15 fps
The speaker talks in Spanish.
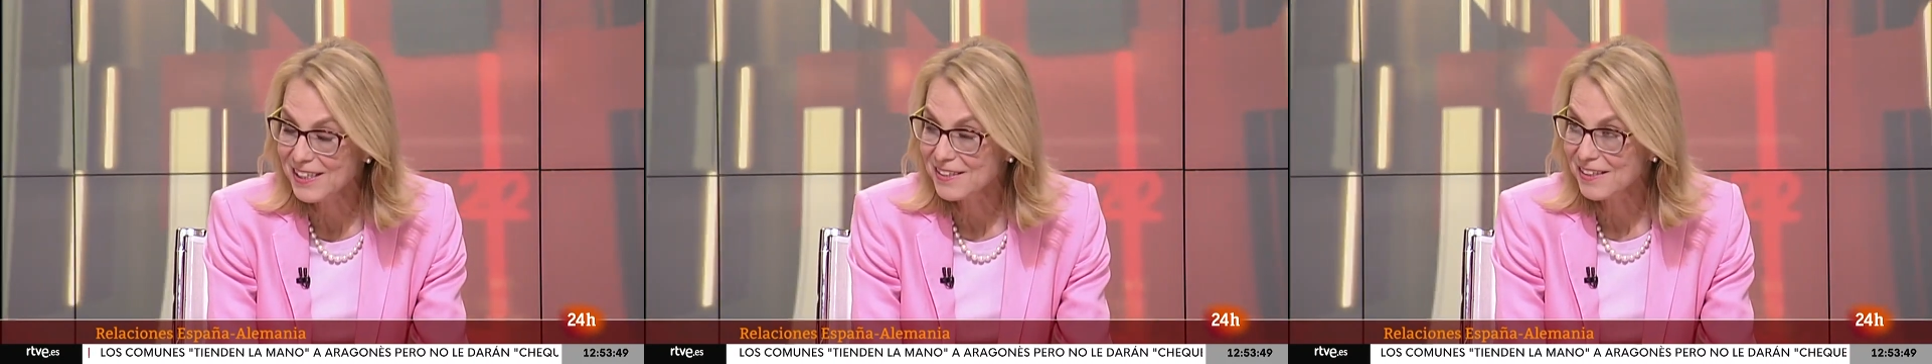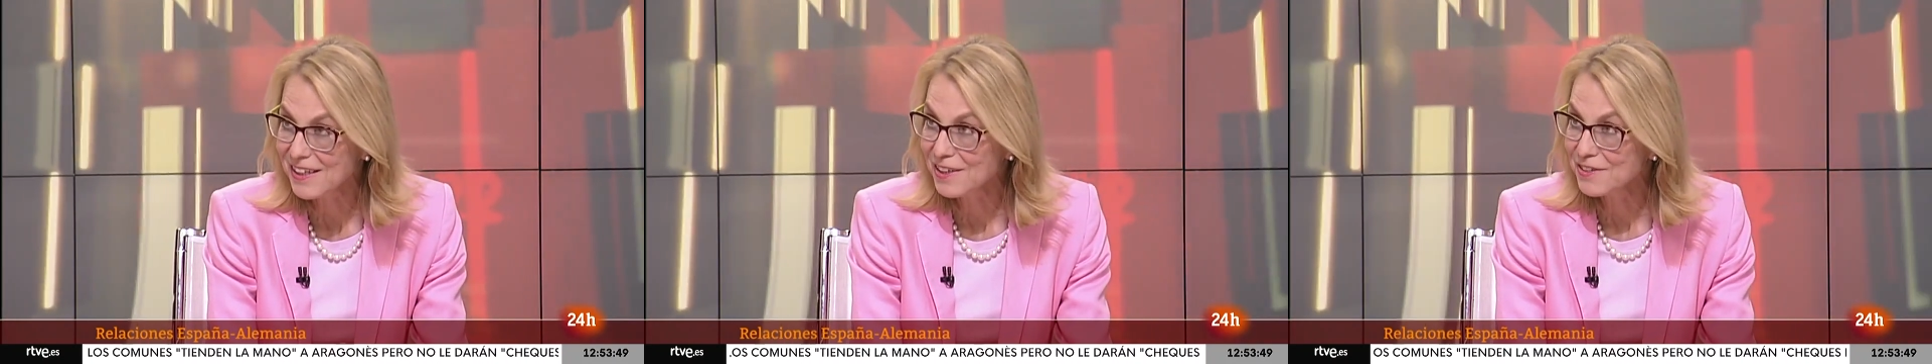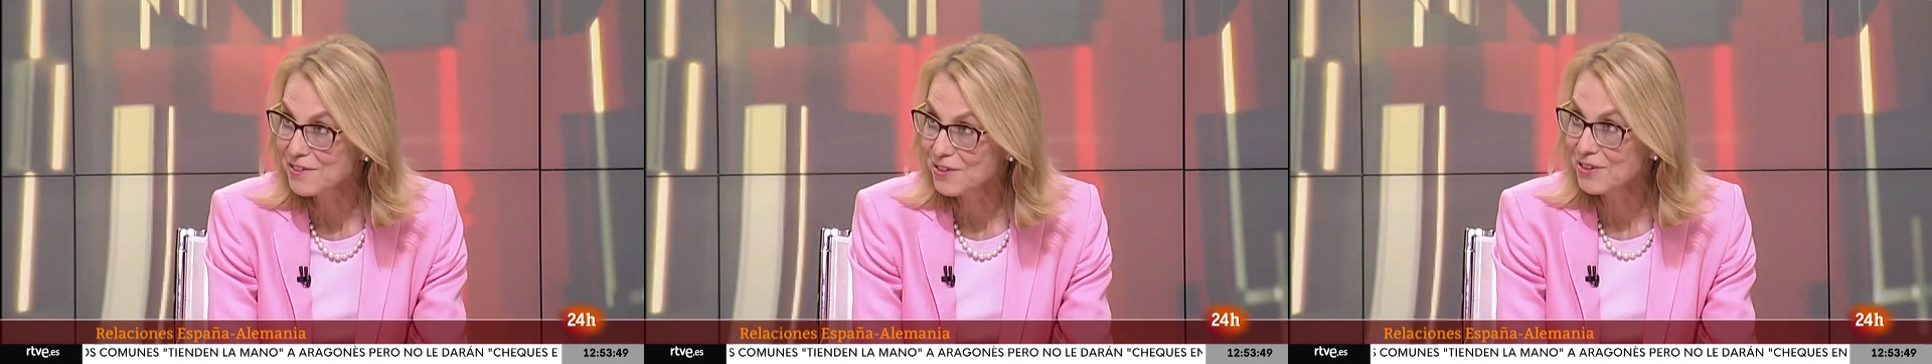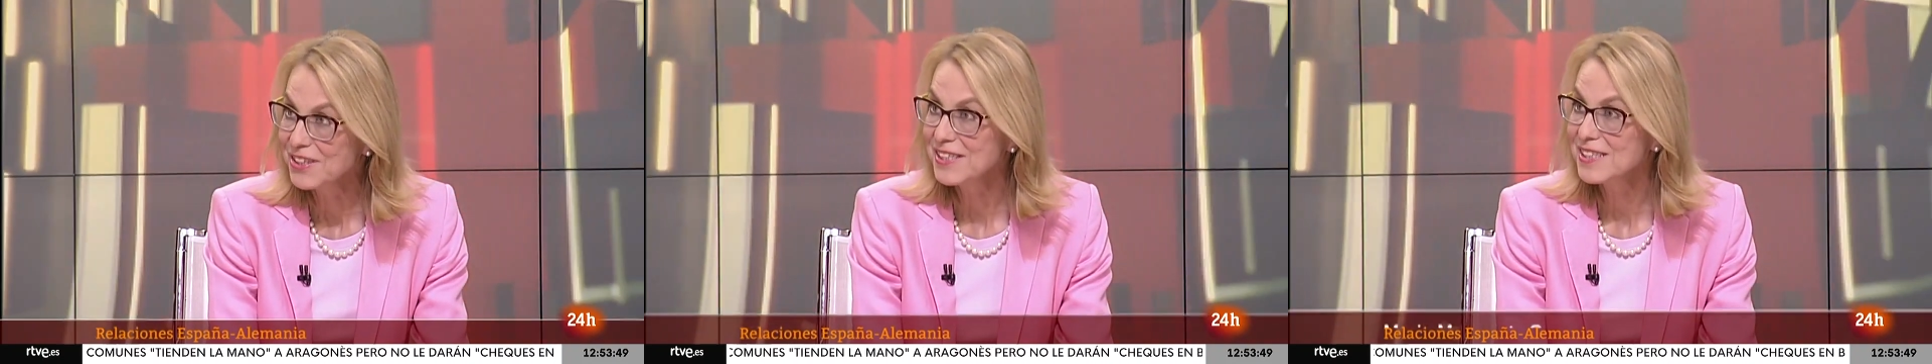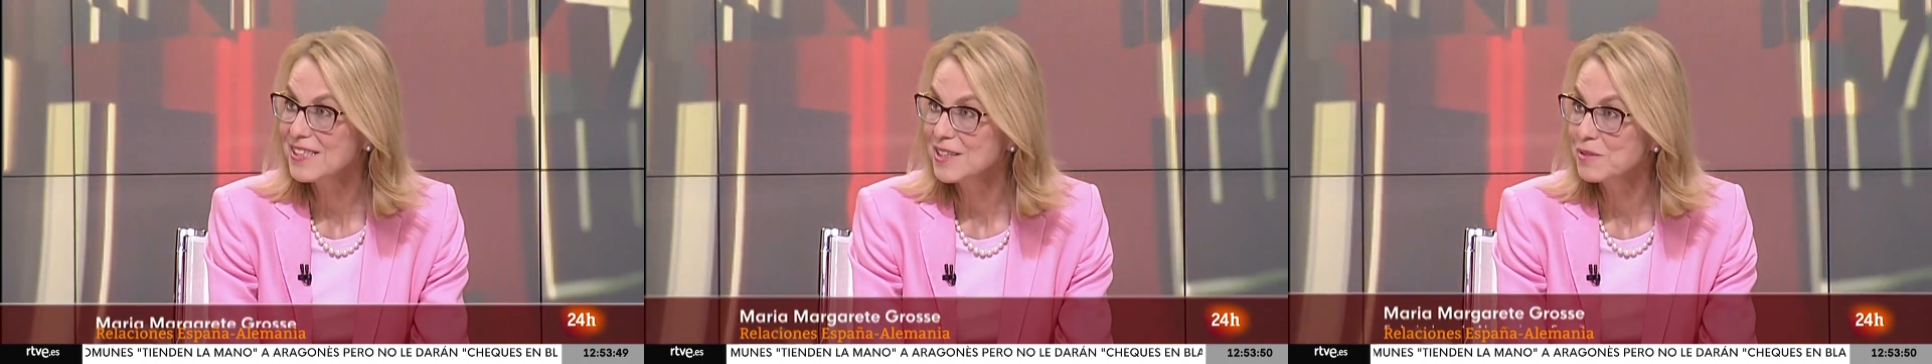las
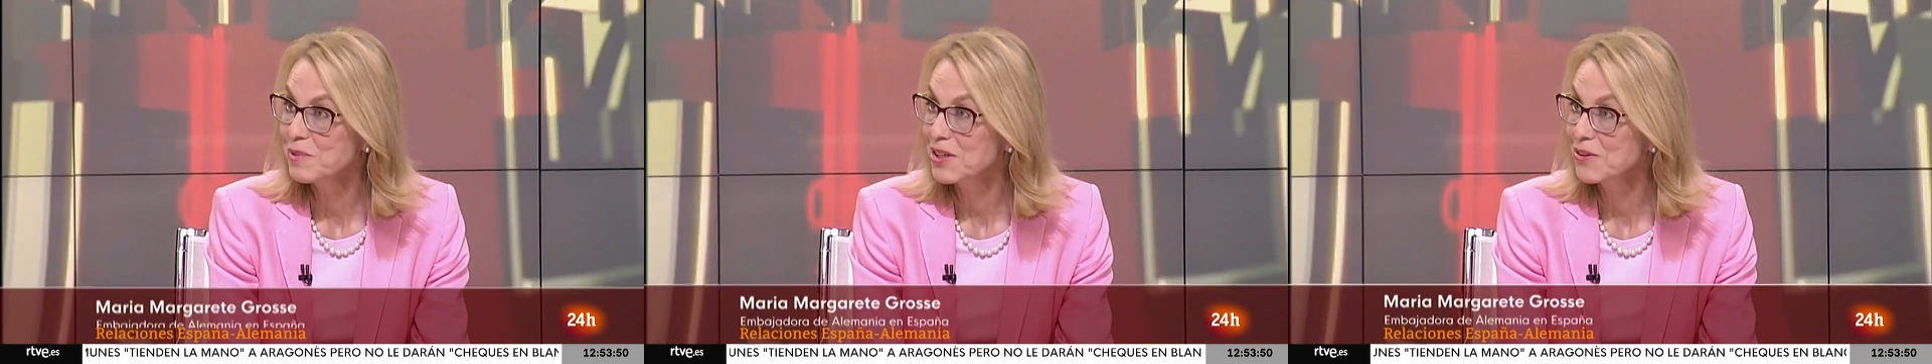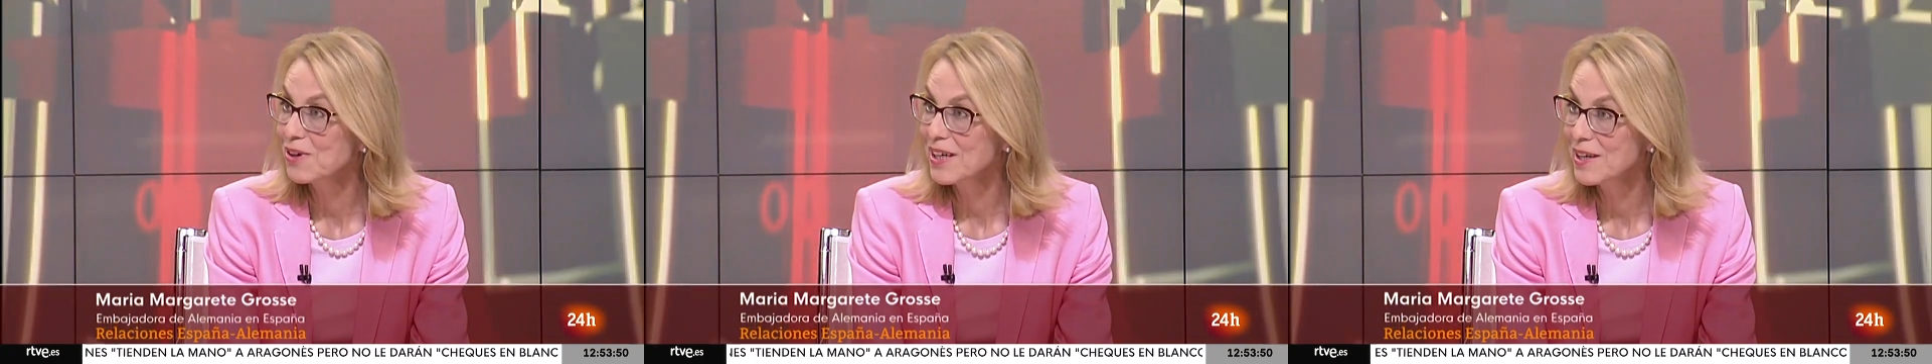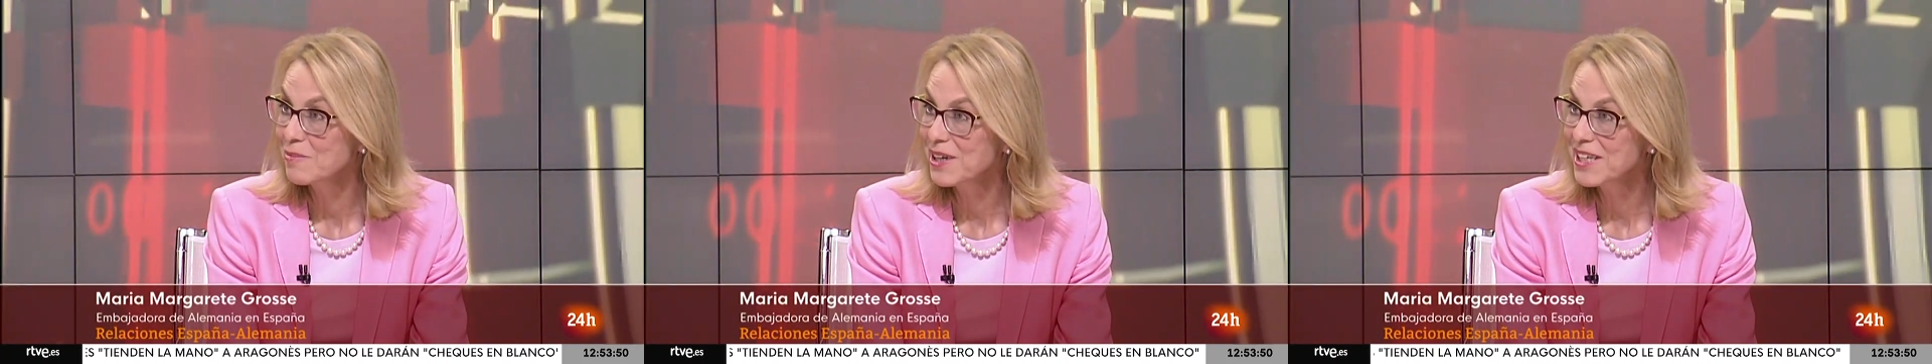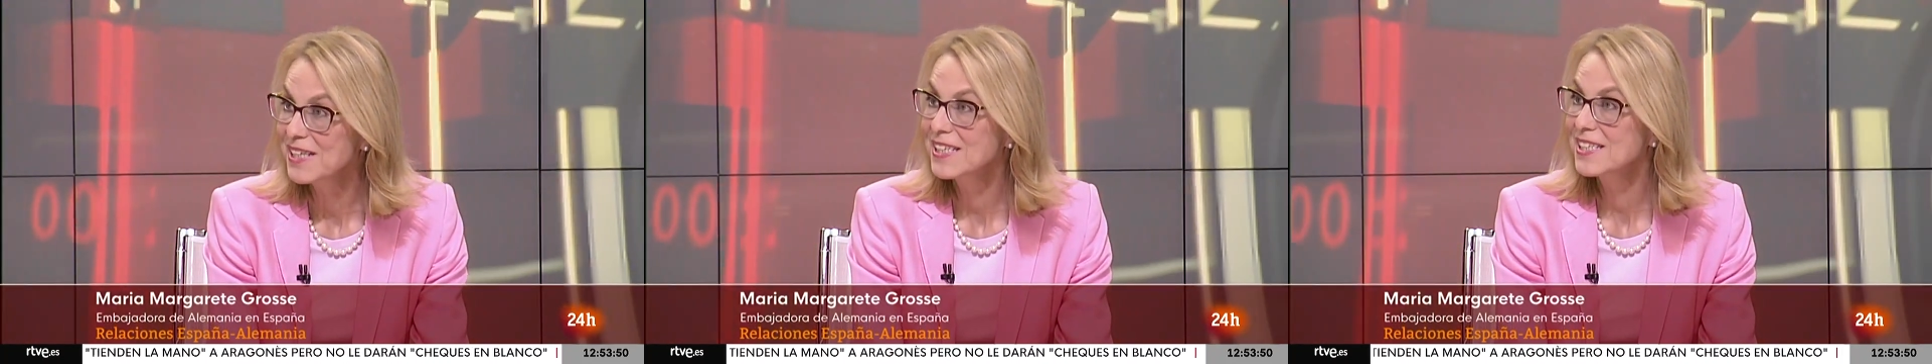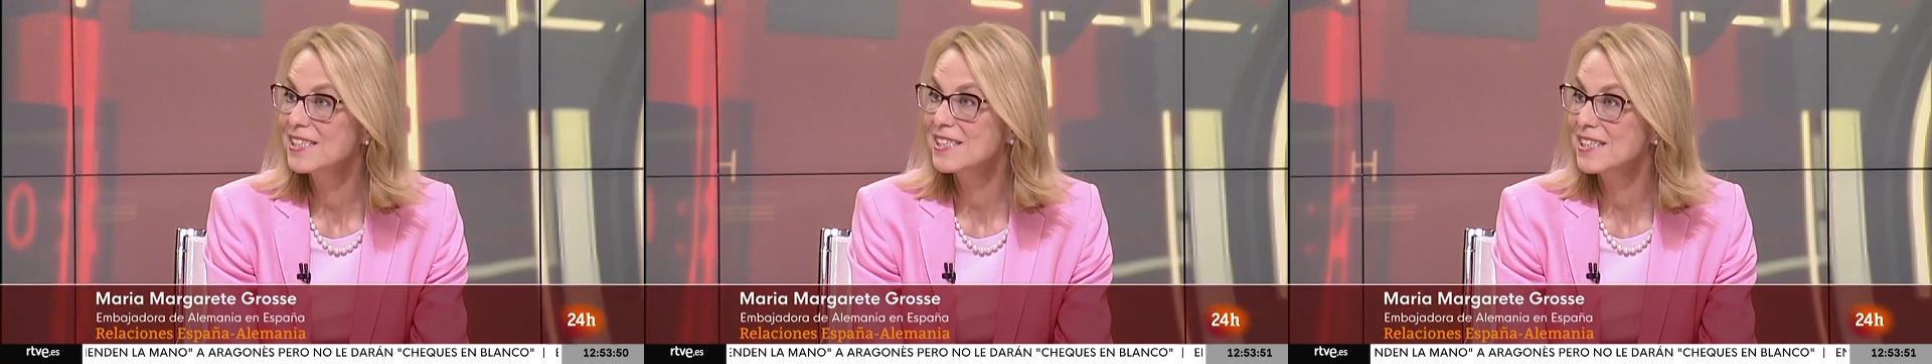relaciones
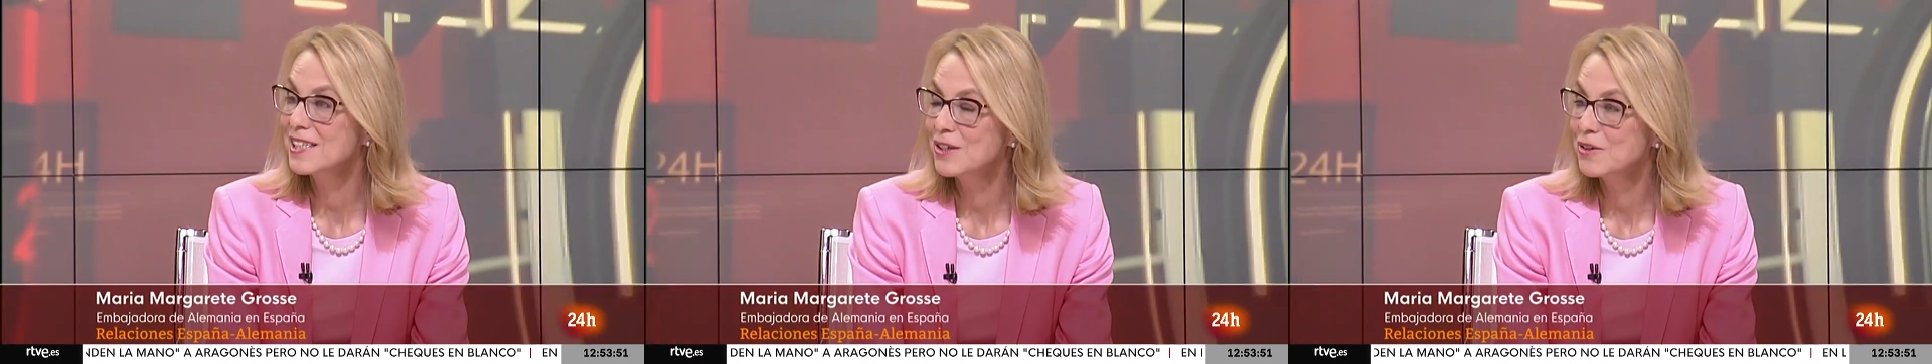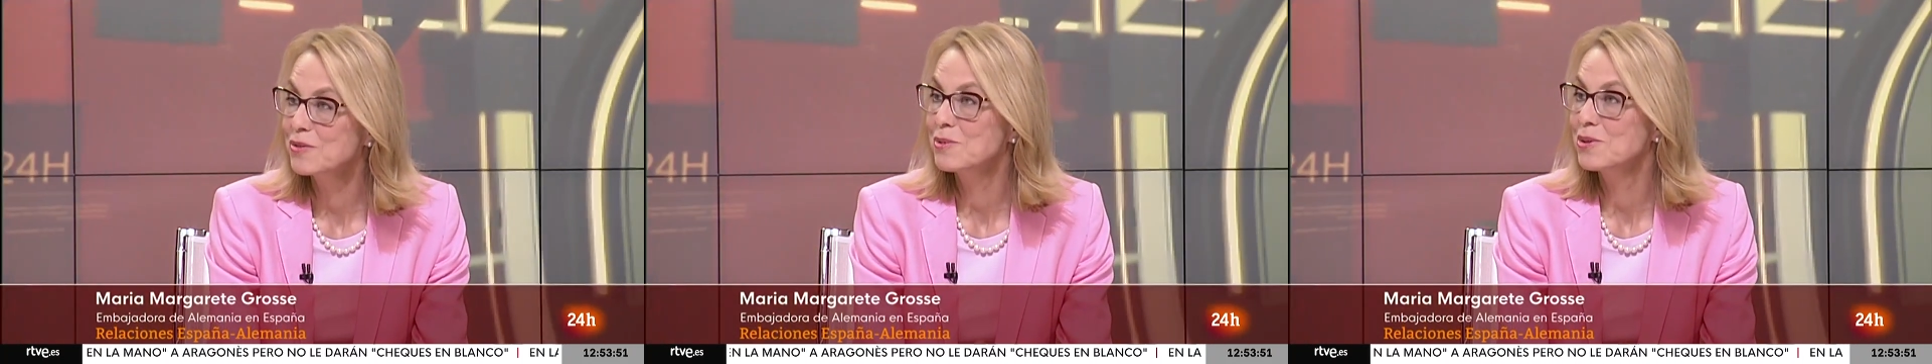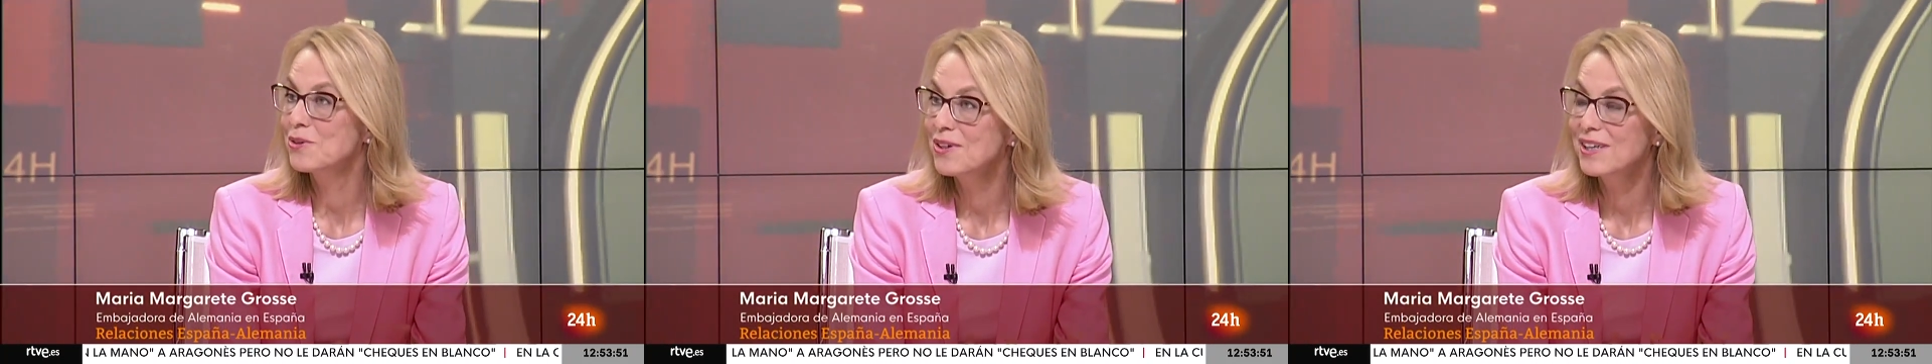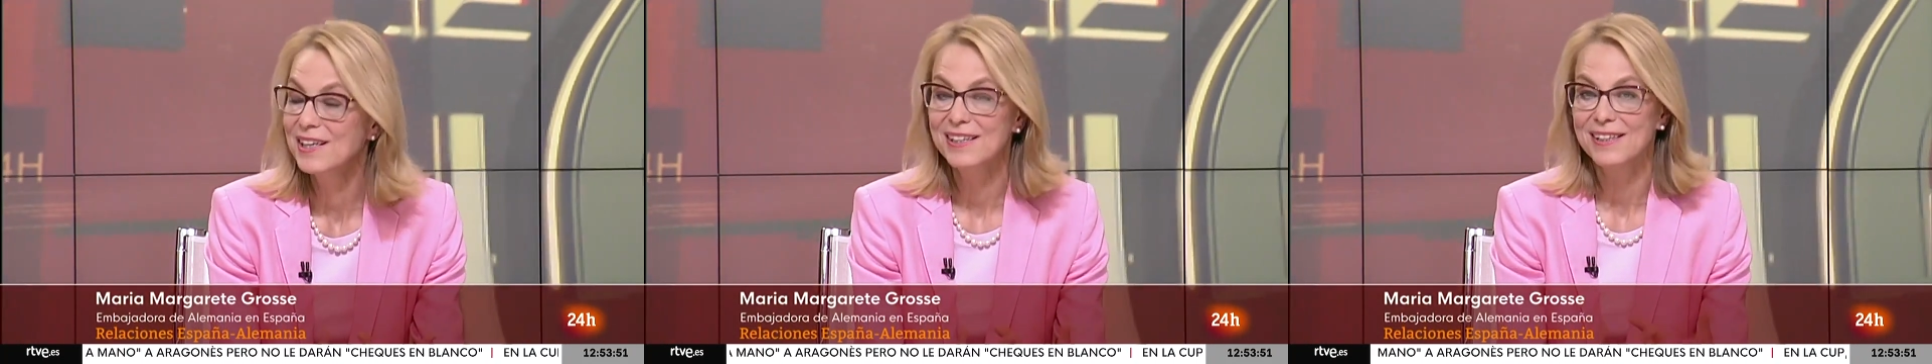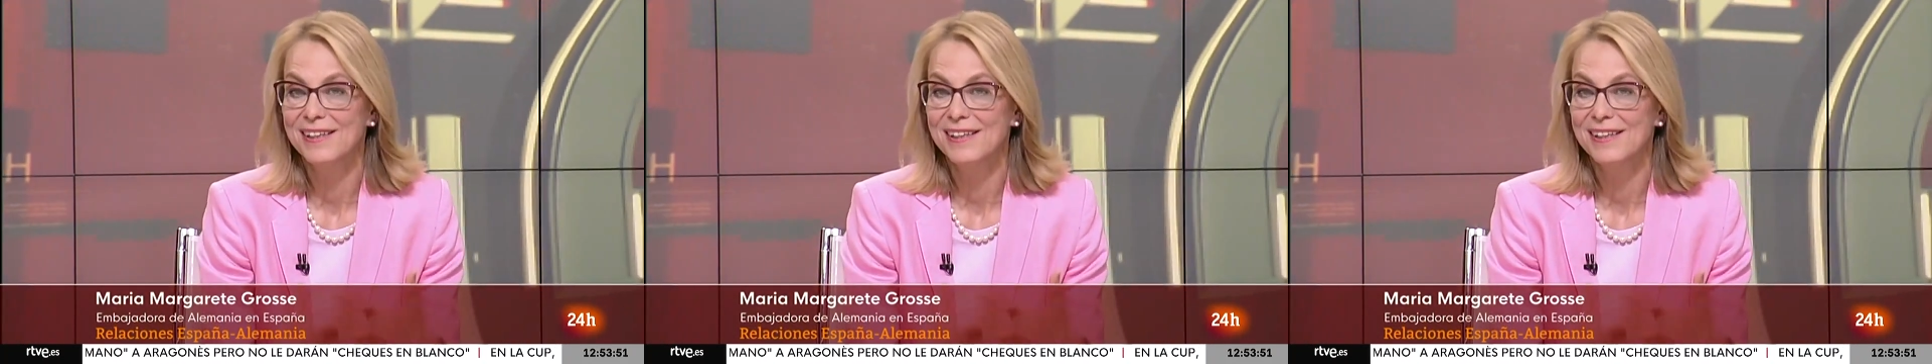hispano-alemanes y cómo